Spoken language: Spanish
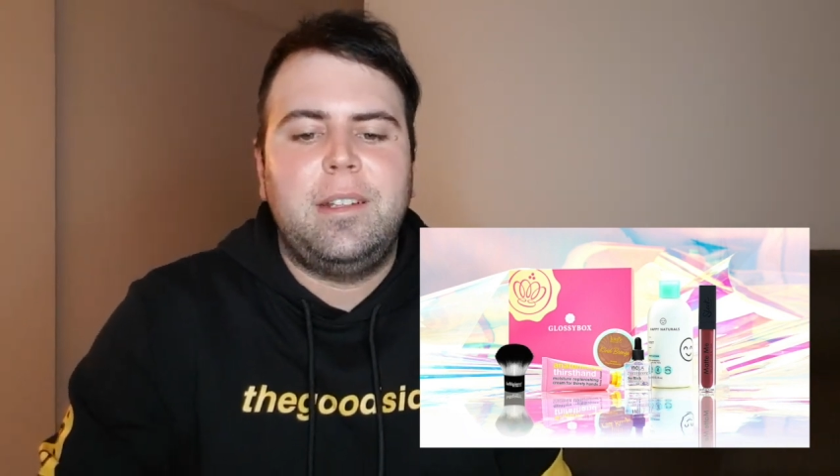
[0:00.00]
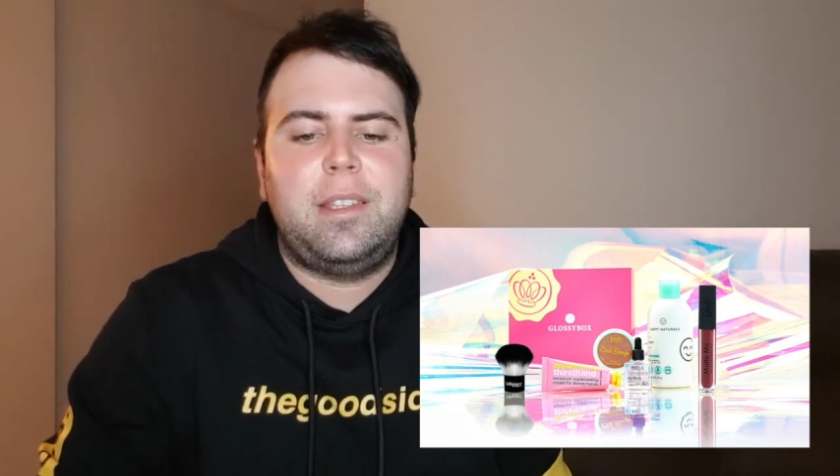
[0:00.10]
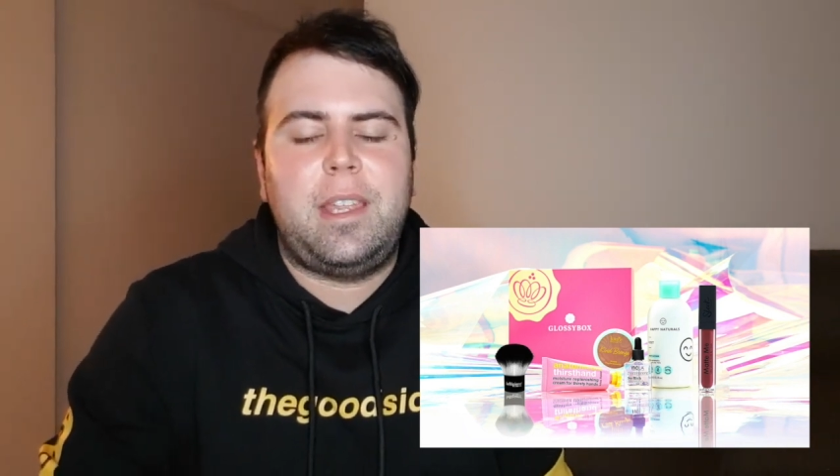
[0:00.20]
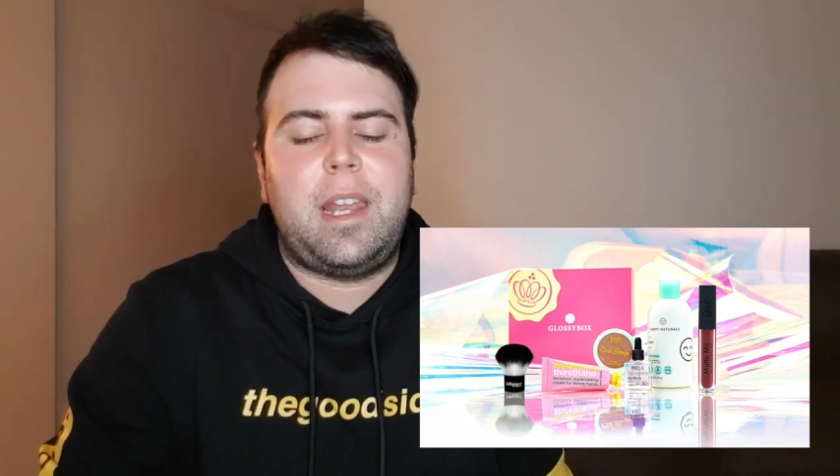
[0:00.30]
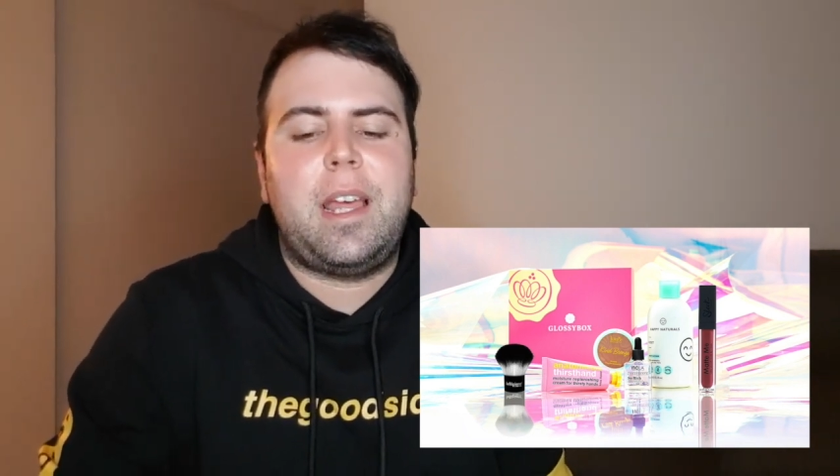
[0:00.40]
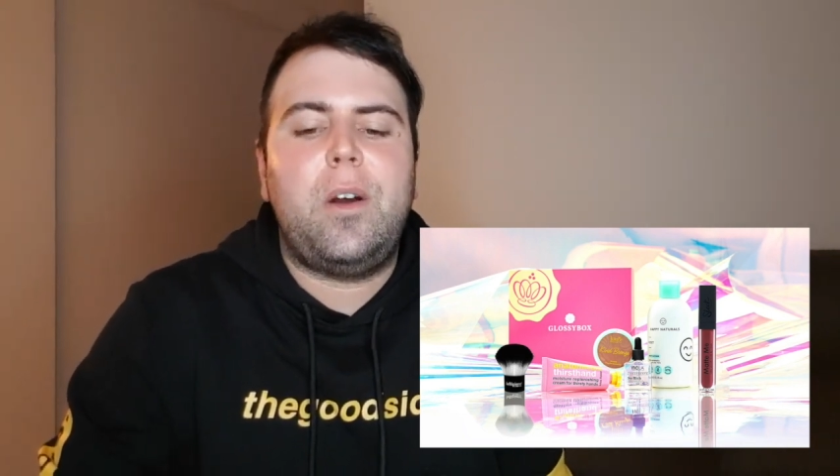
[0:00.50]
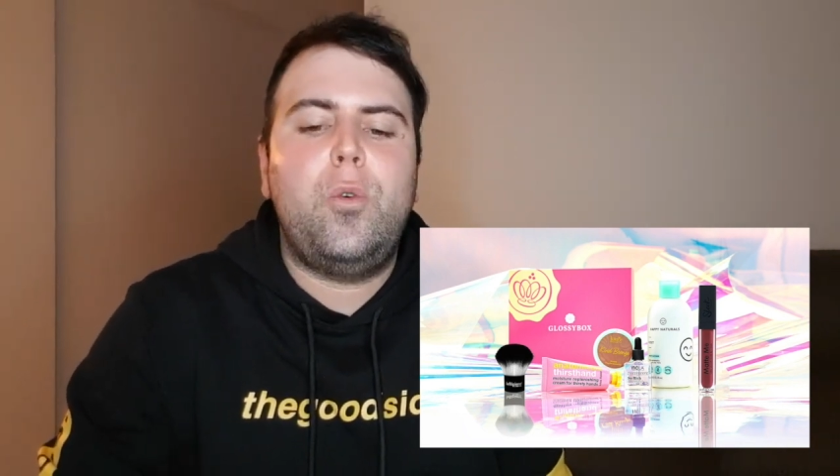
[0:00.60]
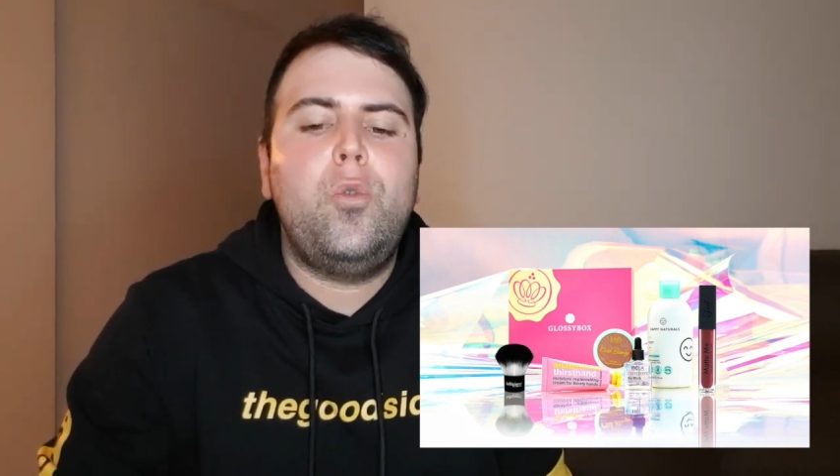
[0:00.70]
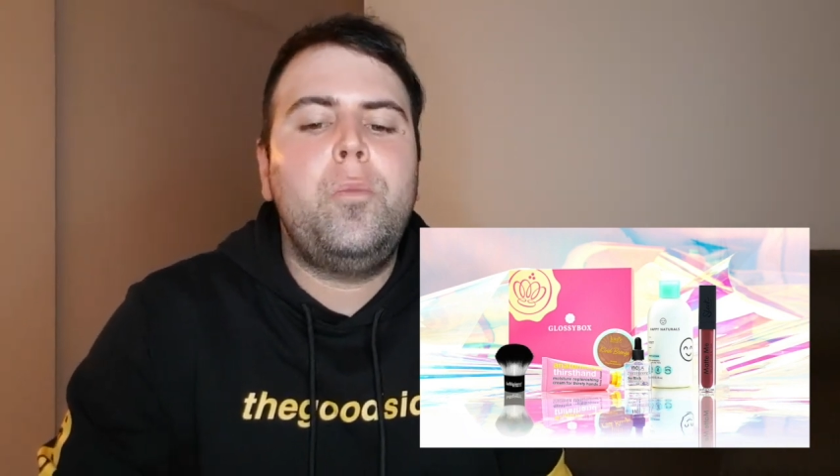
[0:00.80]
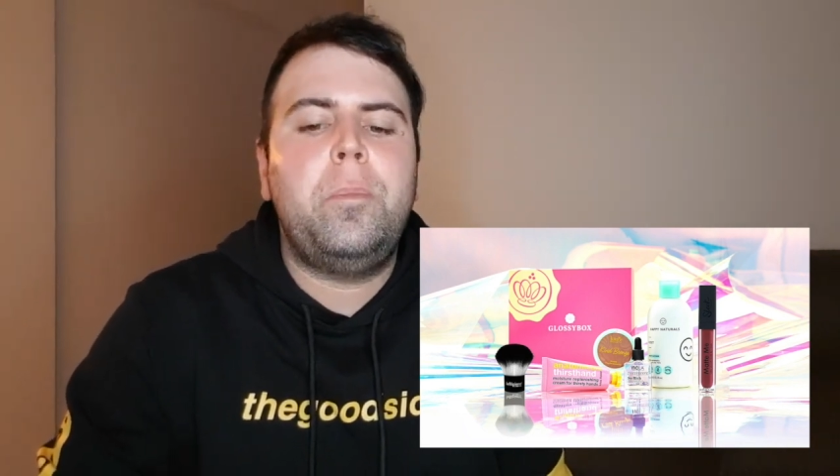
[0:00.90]
te dará
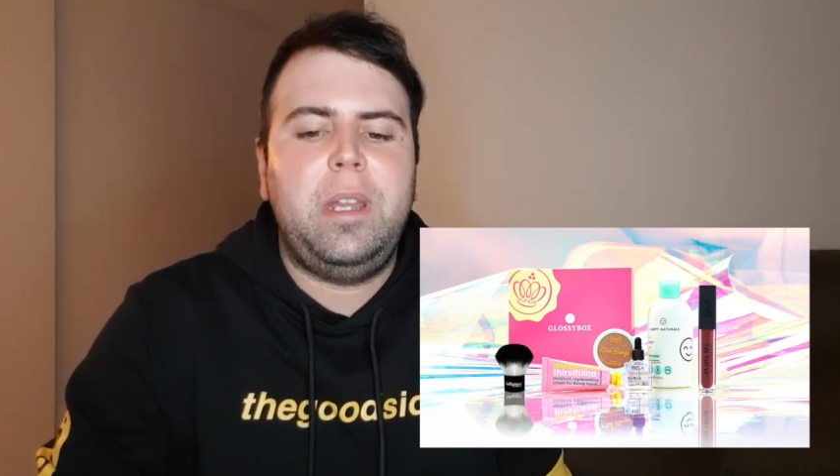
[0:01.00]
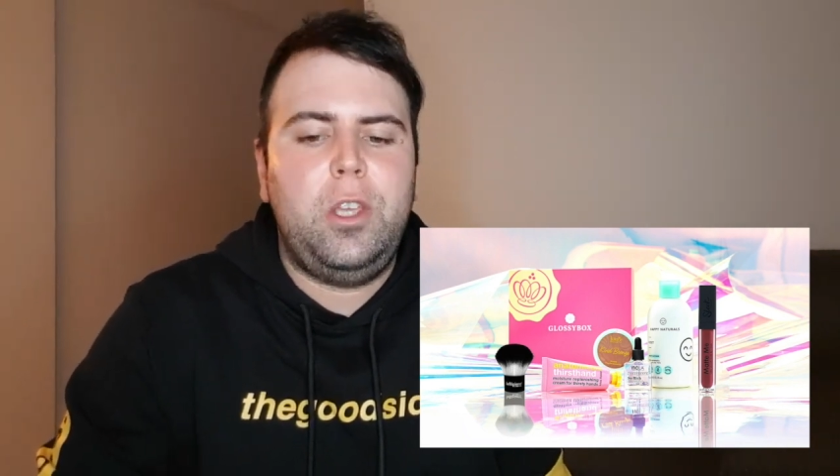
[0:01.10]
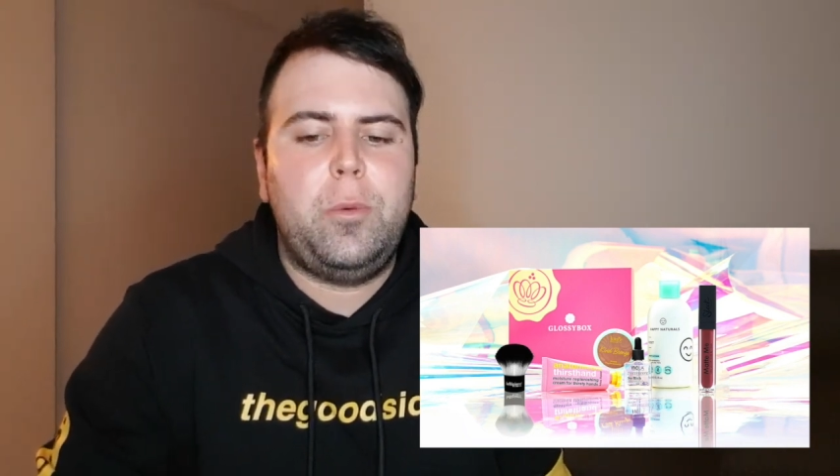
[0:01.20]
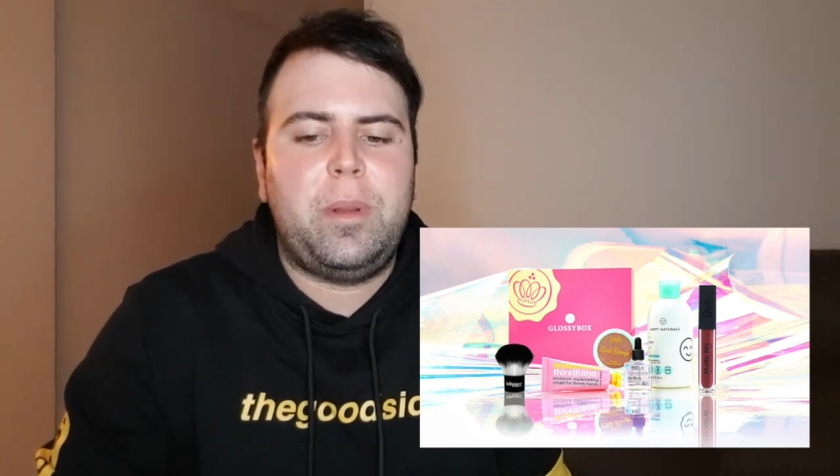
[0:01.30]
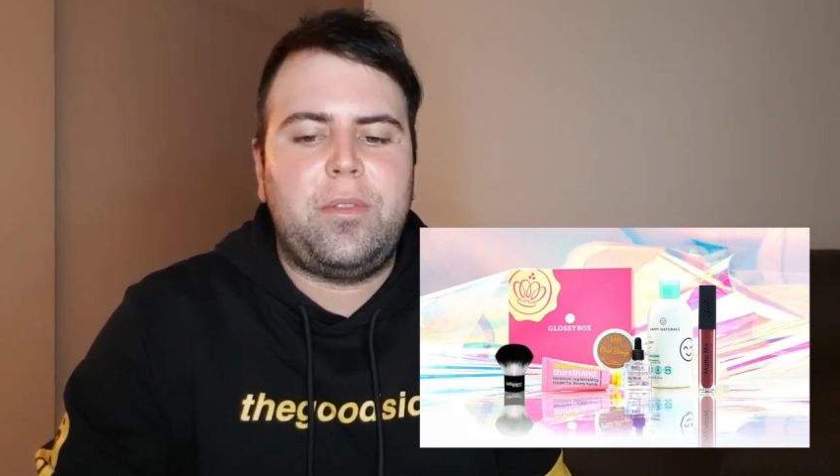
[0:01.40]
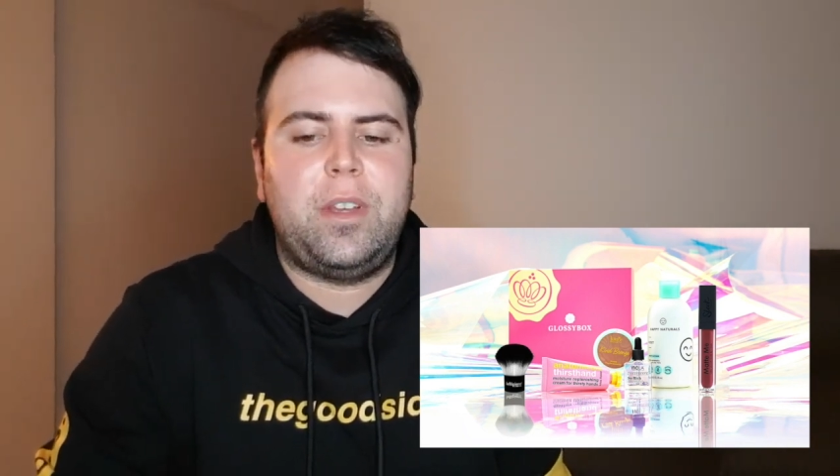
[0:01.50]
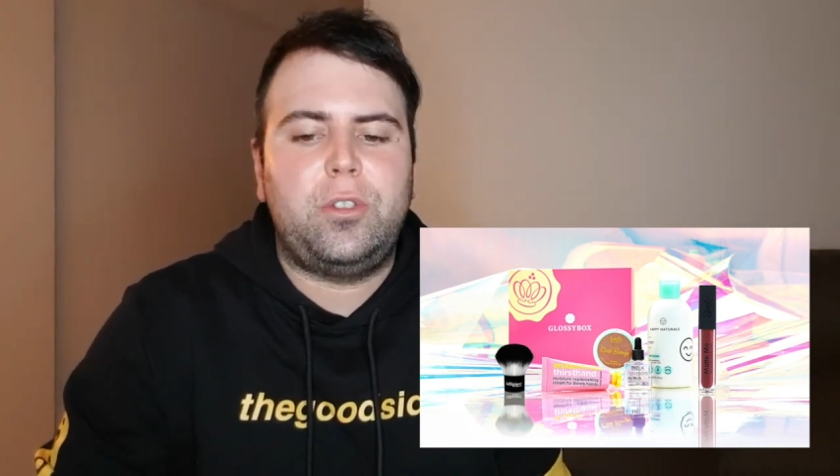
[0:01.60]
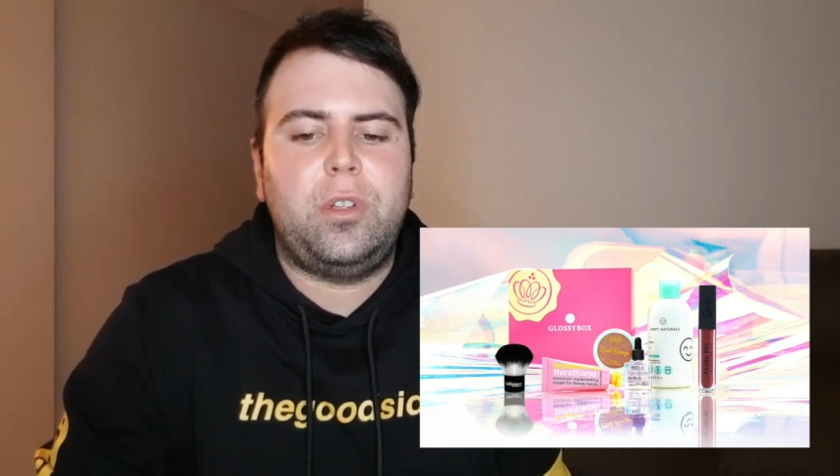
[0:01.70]
un brillo perfecto